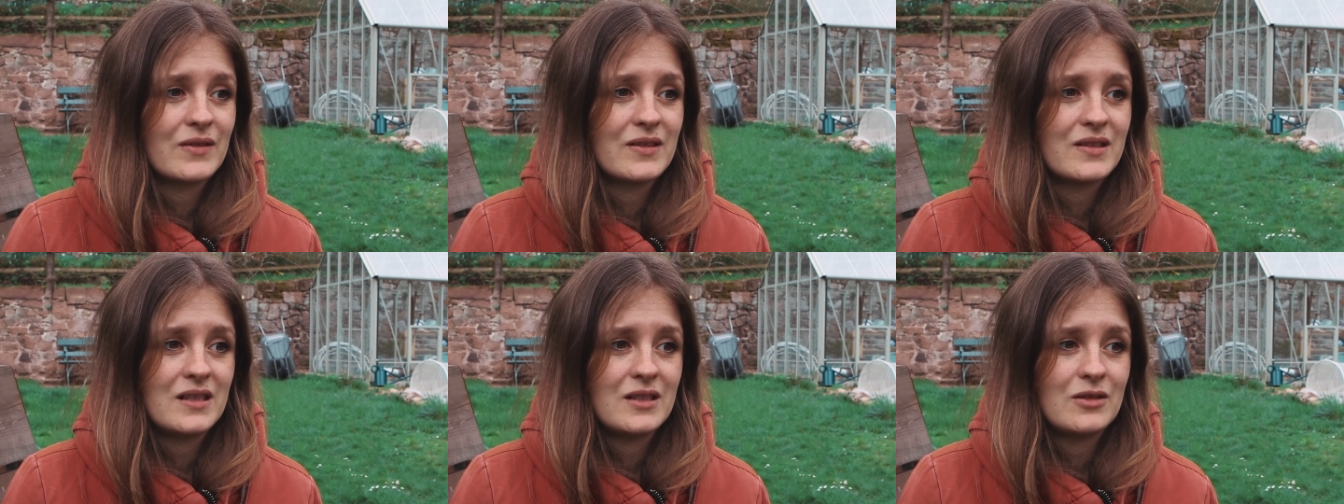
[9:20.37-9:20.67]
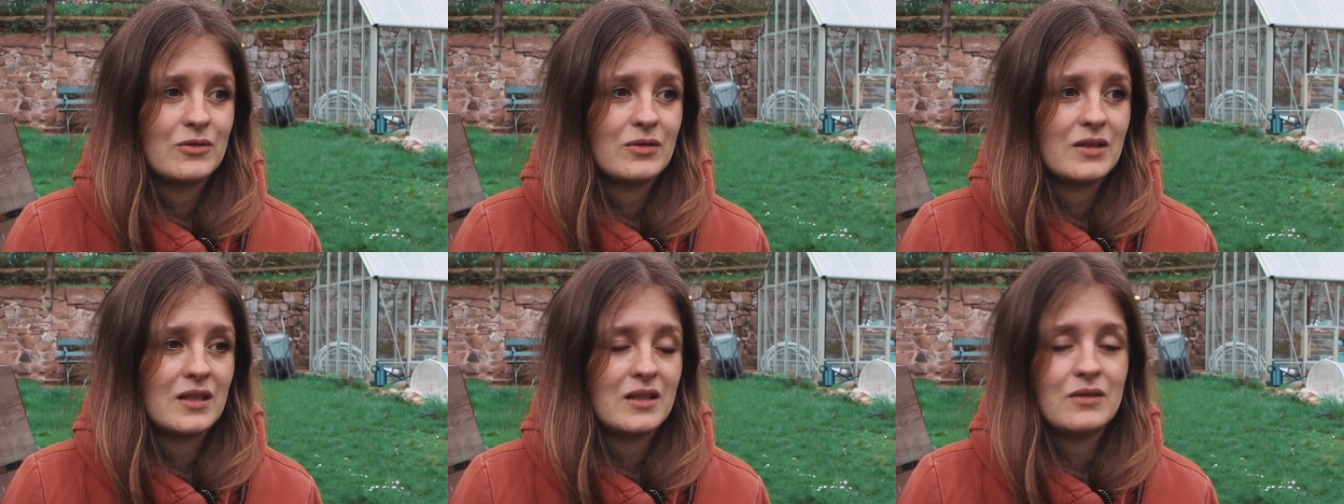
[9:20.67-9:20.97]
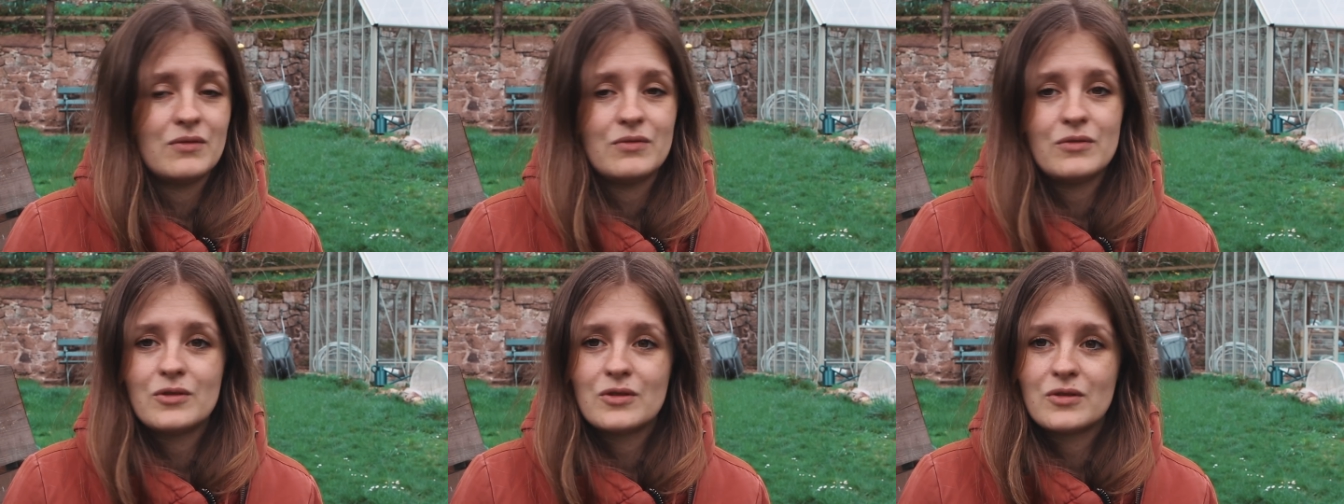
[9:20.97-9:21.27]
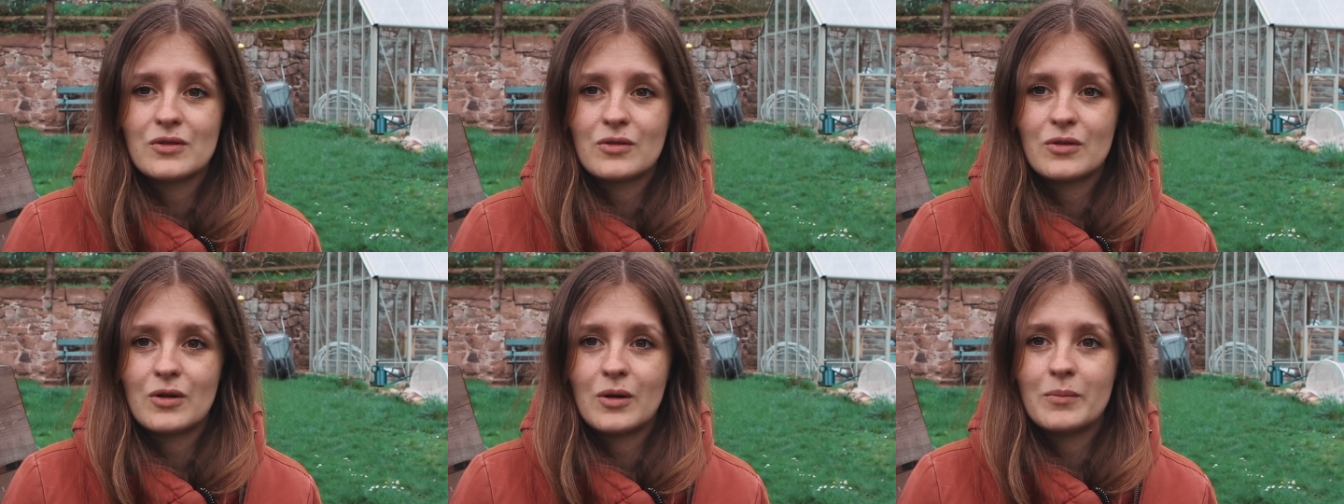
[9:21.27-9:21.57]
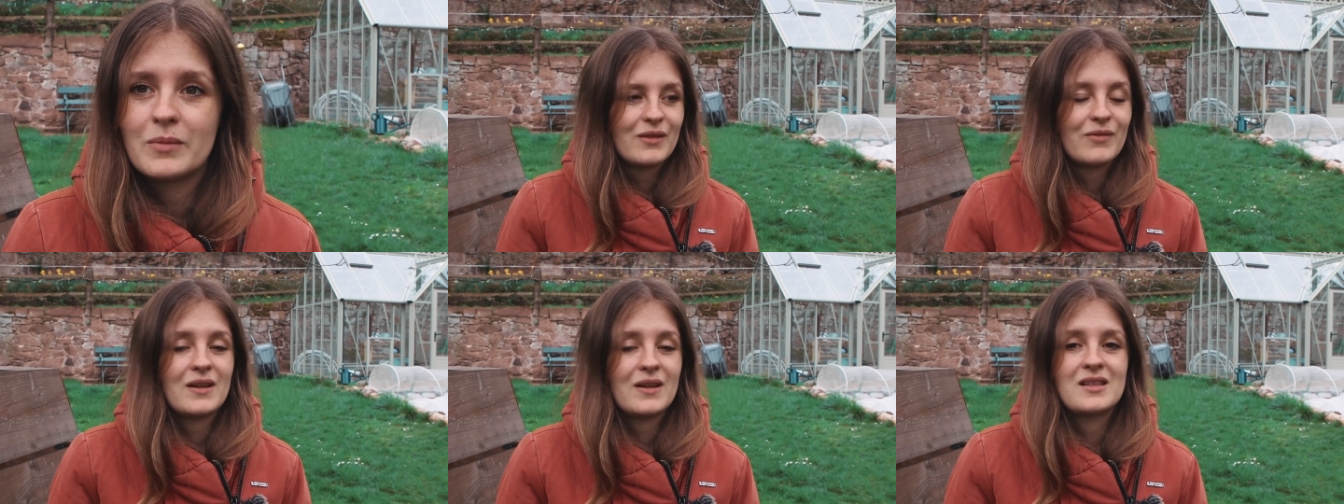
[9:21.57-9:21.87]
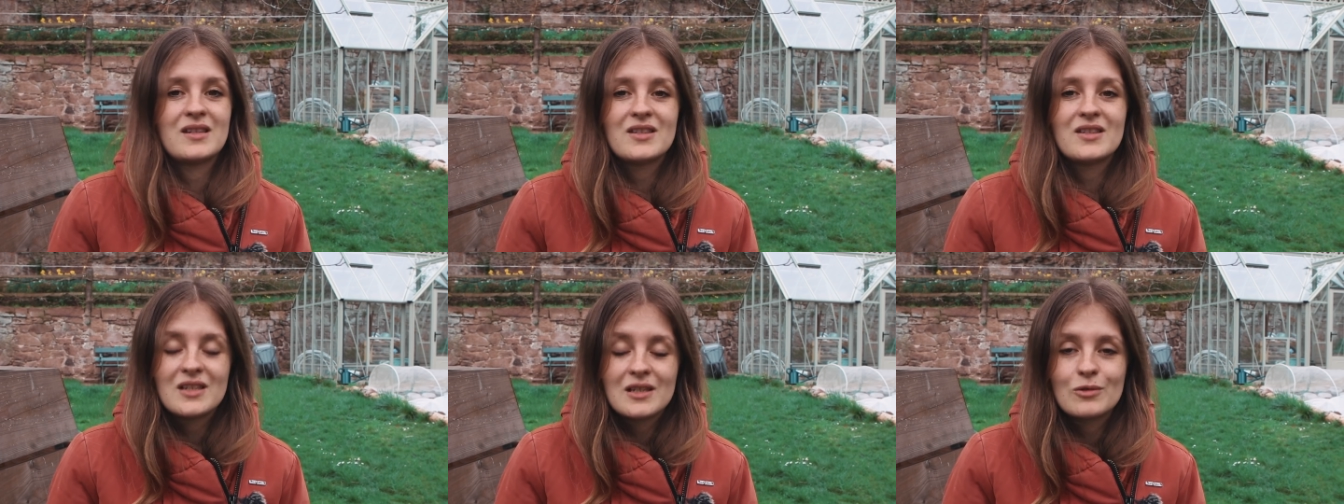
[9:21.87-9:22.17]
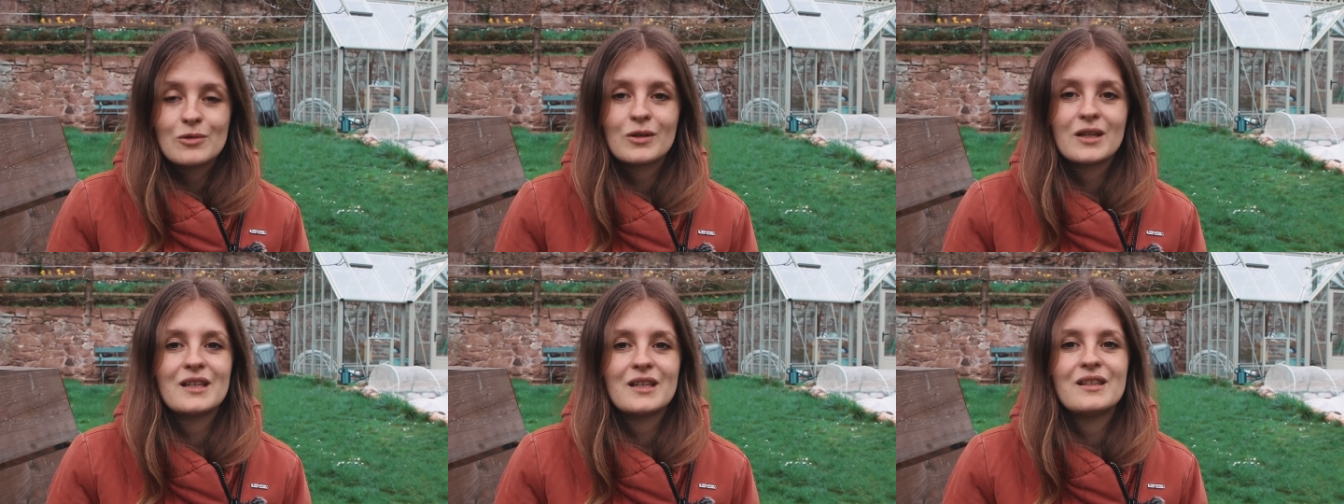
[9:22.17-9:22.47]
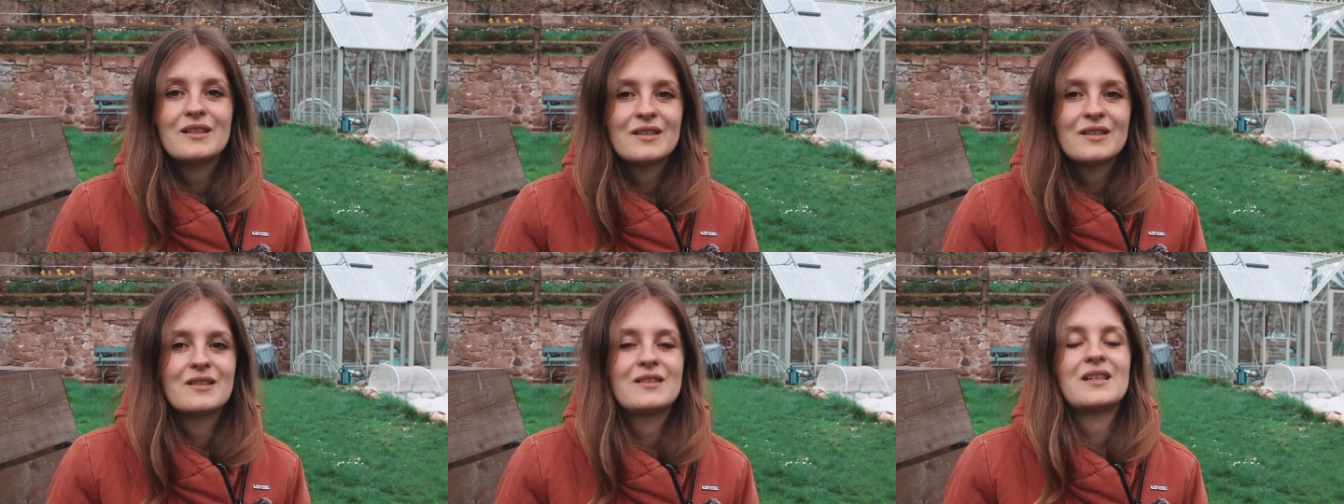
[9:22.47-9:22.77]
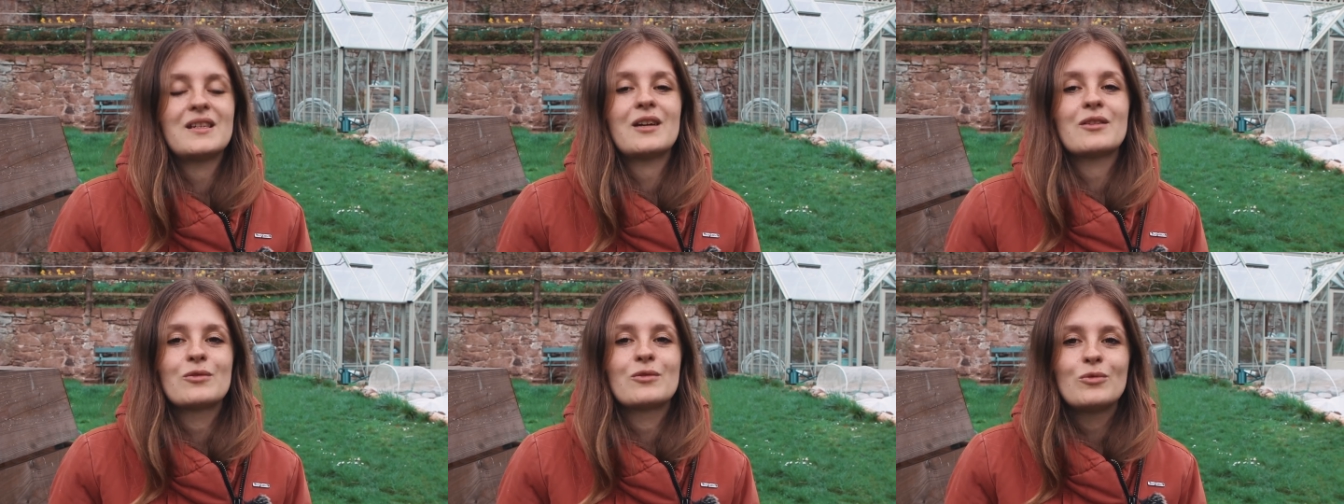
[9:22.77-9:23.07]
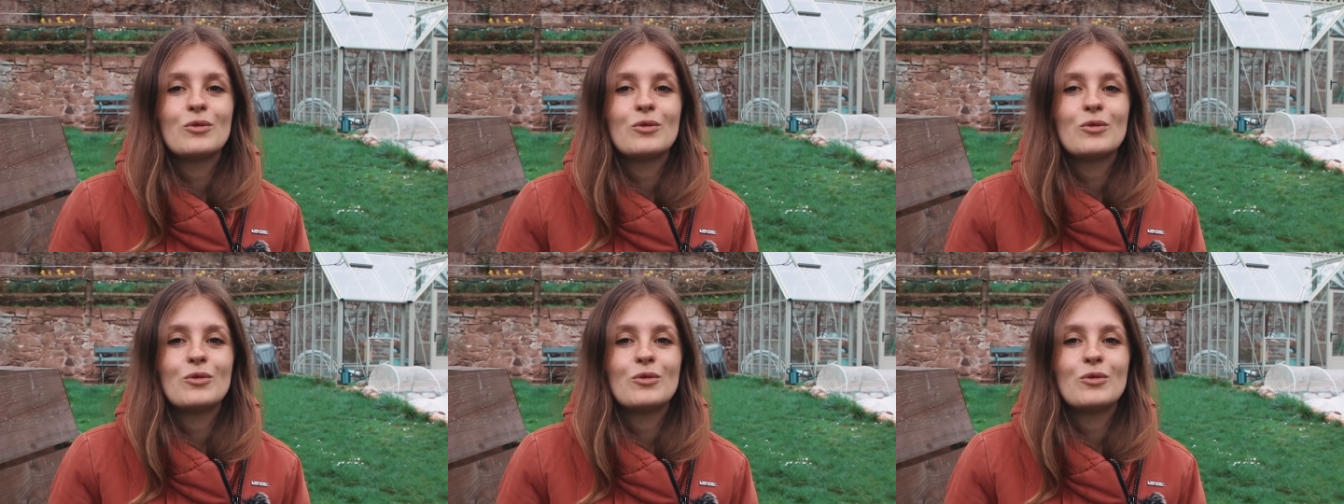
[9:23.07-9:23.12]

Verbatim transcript: was ihnen unter die Füße kommt. Ich werde den Chicorée dieses Jahr so